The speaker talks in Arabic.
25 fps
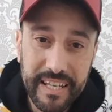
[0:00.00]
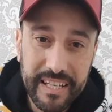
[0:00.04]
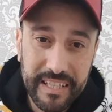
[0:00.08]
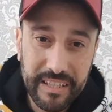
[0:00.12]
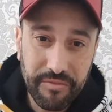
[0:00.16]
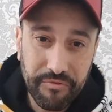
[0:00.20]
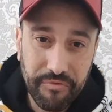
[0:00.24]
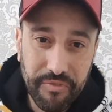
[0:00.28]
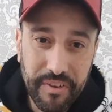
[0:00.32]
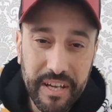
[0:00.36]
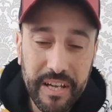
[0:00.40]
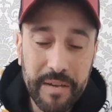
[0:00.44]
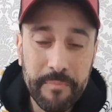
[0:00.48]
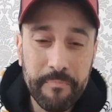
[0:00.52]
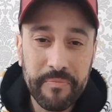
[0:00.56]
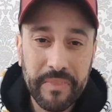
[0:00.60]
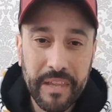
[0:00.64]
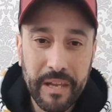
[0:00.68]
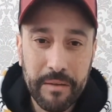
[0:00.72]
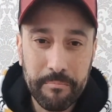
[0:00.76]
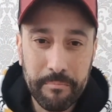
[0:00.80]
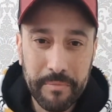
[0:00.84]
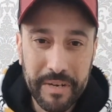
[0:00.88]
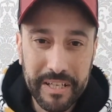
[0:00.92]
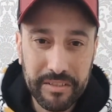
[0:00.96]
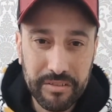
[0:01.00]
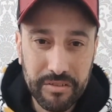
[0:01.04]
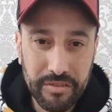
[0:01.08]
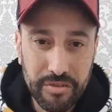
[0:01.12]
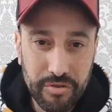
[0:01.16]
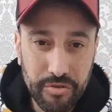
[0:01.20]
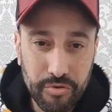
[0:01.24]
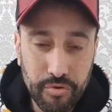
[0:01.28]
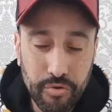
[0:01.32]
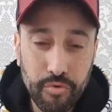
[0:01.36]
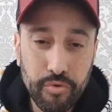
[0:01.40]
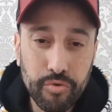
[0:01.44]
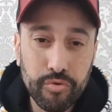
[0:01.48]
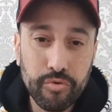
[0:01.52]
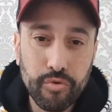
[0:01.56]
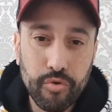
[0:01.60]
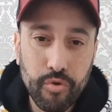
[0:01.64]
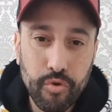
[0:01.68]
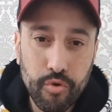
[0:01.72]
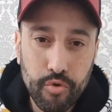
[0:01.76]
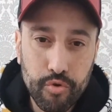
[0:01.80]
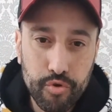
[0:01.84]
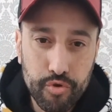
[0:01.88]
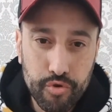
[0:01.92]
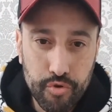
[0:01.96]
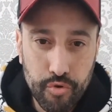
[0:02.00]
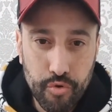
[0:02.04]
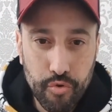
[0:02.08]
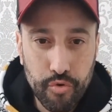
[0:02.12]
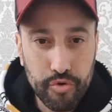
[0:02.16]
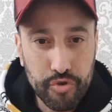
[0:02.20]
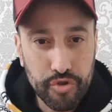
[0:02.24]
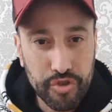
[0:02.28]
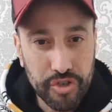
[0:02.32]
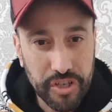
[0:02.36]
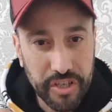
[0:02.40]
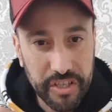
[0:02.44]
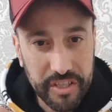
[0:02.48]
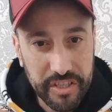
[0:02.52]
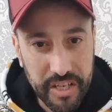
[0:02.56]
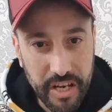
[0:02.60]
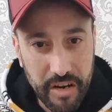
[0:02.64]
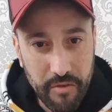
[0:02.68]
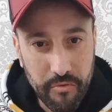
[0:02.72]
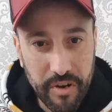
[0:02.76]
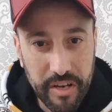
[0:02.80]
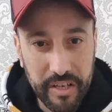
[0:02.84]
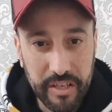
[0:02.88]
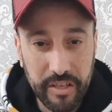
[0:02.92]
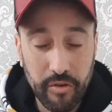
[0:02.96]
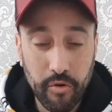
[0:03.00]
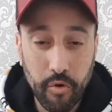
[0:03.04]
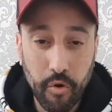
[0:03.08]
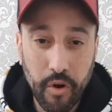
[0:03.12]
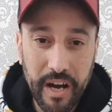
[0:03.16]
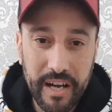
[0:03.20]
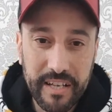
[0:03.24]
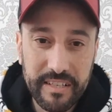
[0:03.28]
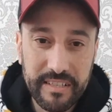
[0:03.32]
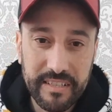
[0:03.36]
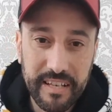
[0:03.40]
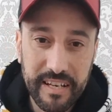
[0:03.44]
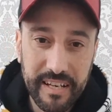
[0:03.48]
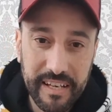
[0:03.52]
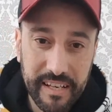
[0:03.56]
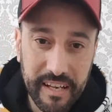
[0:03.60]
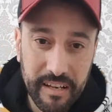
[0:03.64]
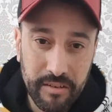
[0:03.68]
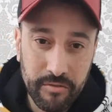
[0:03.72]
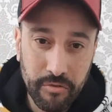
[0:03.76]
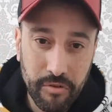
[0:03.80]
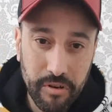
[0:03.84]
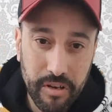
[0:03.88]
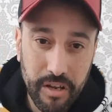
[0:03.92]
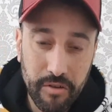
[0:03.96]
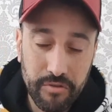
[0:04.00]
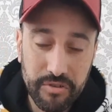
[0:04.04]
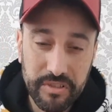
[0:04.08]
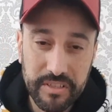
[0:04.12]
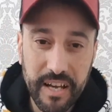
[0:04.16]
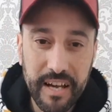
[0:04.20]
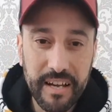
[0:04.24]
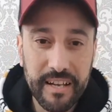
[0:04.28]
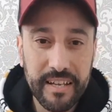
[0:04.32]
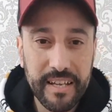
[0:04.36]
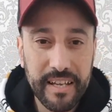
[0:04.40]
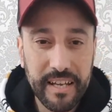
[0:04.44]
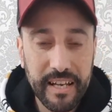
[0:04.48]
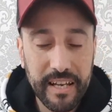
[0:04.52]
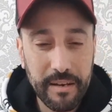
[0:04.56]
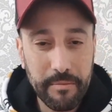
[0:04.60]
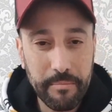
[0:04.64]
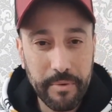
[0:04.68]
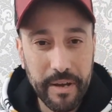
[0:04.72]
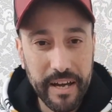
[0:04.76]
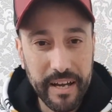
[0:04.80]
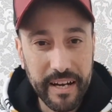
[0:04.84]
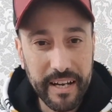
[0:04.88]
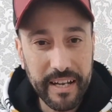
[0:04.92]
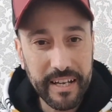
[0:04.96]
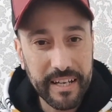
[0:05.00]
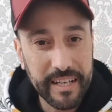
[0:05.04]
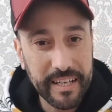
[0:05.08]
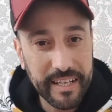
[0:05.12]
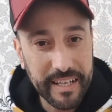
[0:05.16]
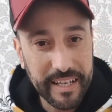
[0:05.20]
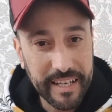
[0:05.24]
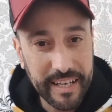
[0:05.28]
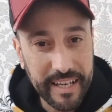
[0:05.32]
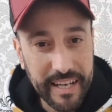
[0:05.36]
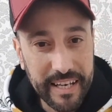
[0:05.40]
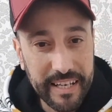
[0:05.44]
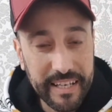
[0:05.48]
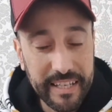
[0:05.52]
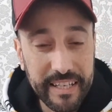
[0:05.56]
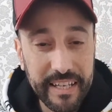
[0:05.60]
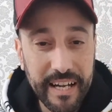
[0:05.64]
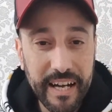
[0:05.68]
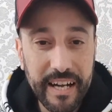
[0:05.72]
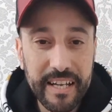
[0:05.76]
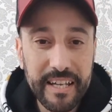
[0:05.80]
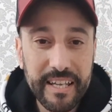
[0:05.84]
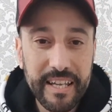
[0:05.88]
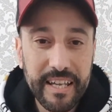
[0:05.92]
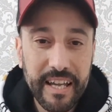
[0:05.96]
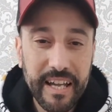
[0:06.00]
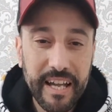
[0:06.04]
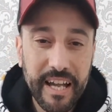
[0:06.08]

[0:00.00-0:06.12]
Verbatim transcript: دفع مع تسعود وجوج ثواني وحصل على نور لاوستا البارح قال لي